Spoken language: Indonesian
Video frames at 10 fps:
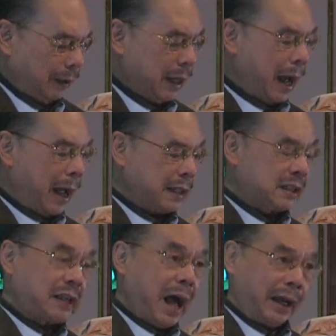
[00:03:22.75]
Nah,
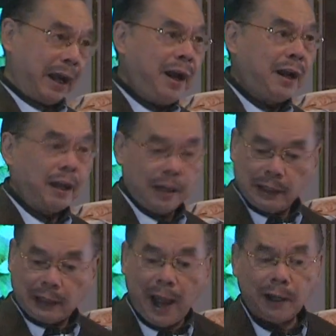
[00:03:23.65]
sekarang
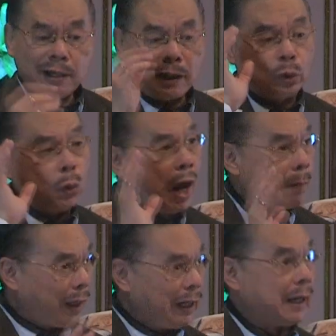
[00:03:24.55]
karena
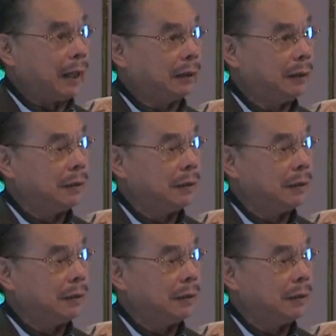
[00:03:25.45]
Tuhan melihat